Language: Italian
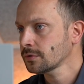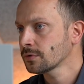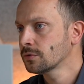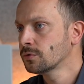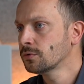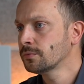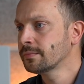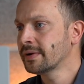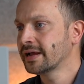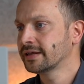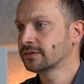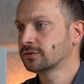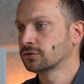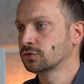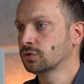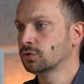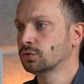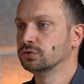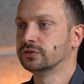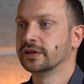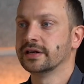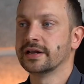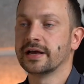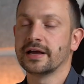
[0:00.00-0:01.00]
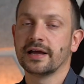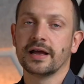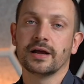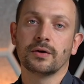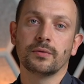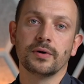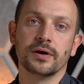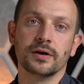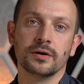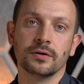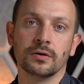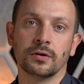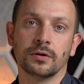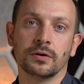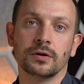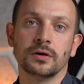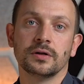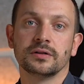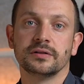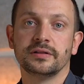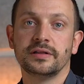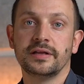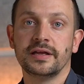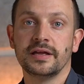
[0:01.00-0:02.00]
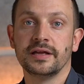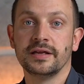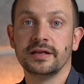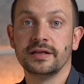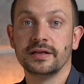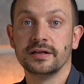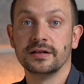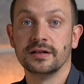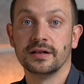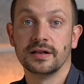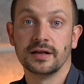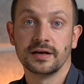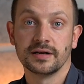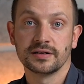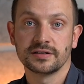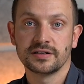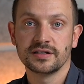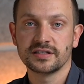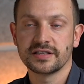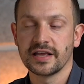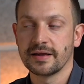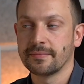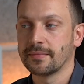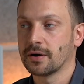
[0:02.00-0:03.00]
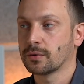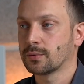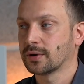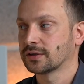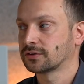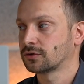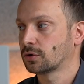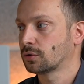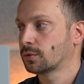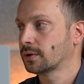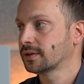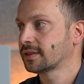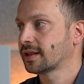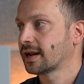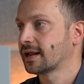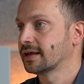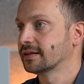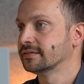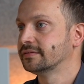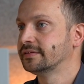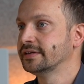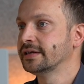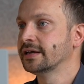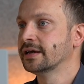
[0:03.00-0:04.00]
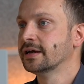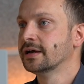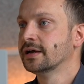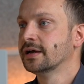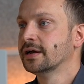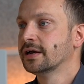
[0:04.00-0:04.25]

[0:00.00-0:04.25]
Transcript: Un metodo utile è quello del sistema a quattro quadranti,